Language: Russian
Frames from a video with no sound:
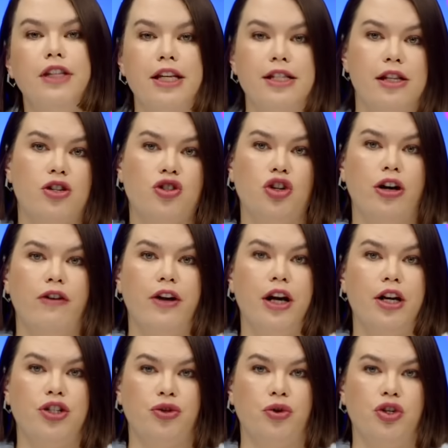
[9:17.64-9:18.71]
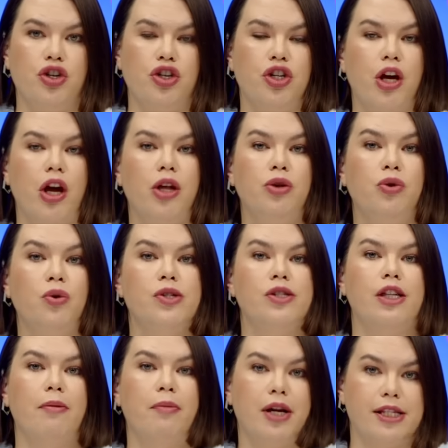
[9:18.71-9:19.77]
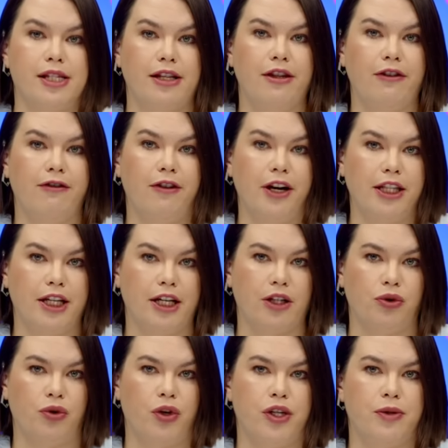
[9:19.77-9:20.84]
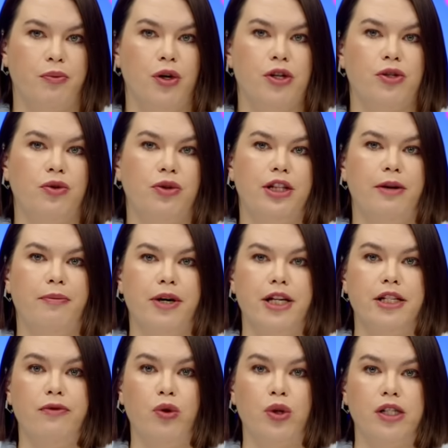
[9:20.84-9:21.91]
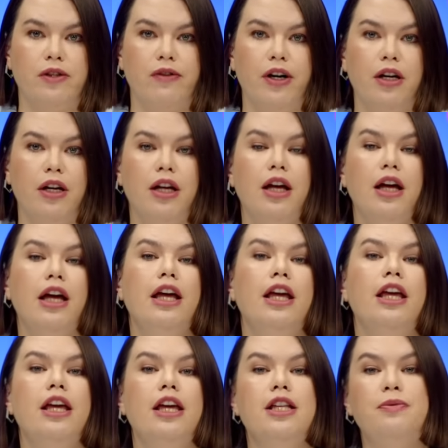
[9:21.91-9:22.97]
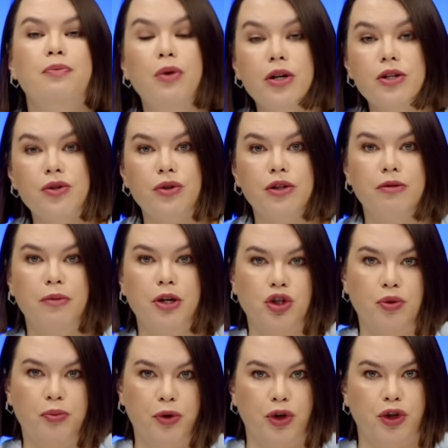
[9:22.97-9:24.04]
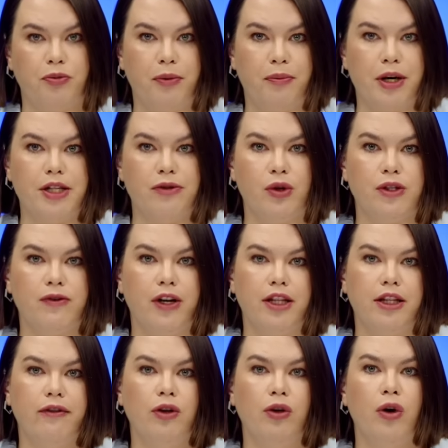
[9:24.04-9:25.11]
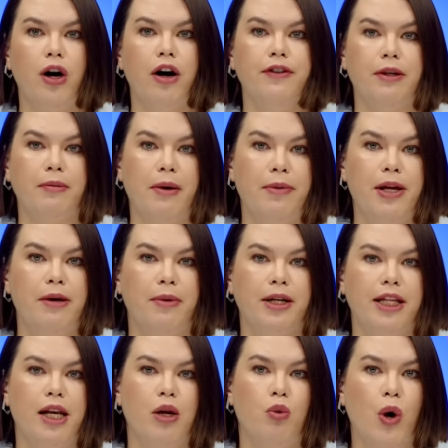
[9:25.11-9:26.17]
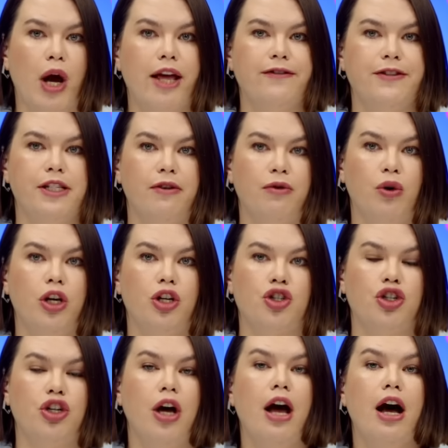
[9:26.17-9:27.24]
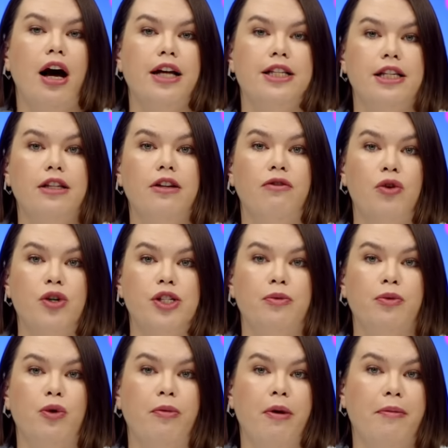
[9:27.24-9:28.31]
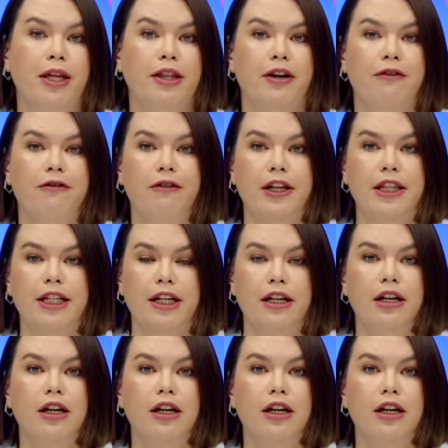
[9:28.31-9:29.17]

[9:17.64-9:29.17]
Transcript: Тесле же говорят, что очищают до 100% воды, которую используют для производства. И используют, между прочим, на производство одного автомобиля модели Y всего лишь 1,8 кубометров воды,